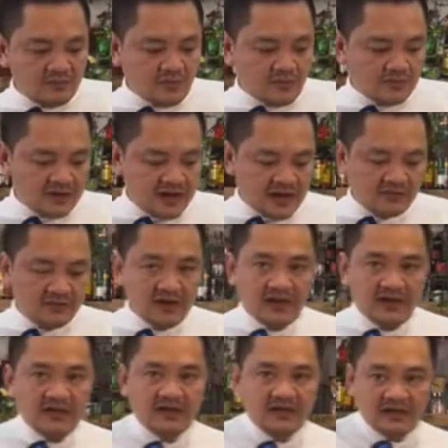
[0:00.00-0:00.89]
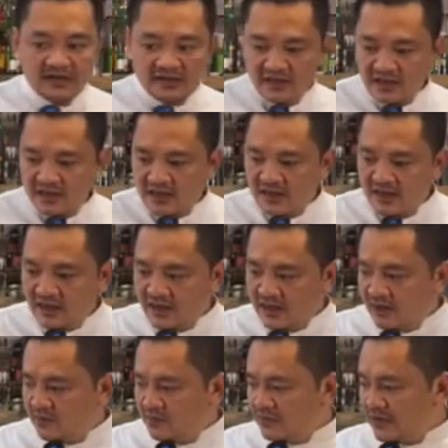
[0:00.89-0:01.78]
Bột gạo này
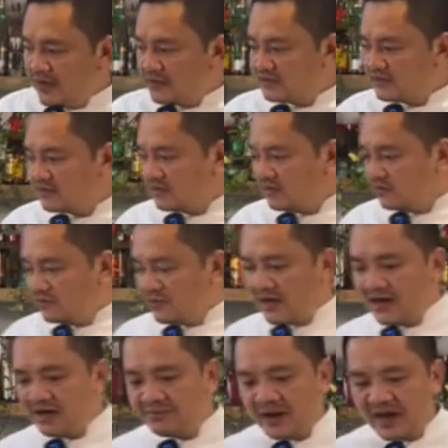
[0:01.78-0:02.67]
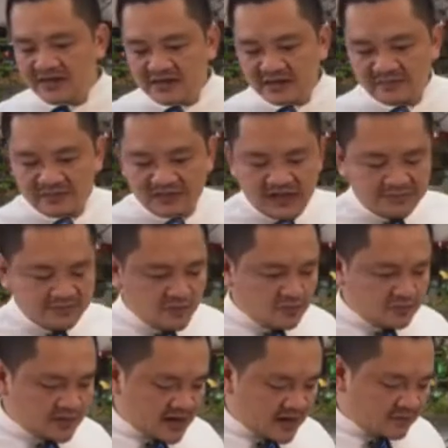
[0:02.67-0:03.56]
là Quốc đang sử dụng đây là 300 gram
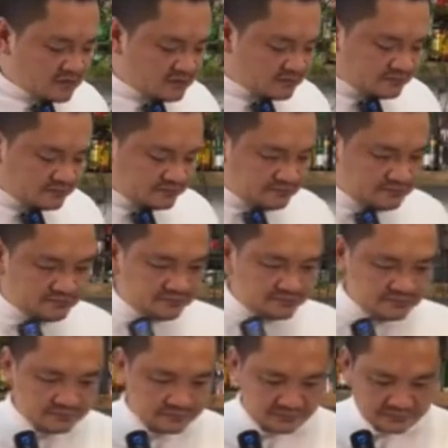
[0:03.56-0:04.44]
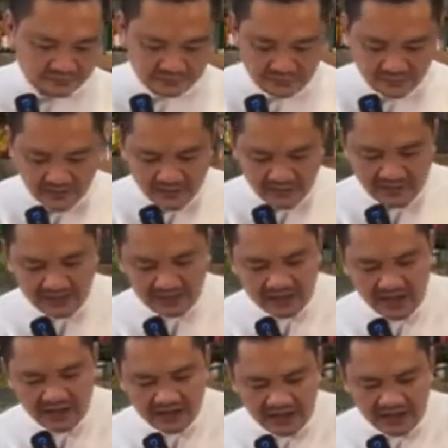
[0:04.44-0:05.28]
bột gạo Mình cân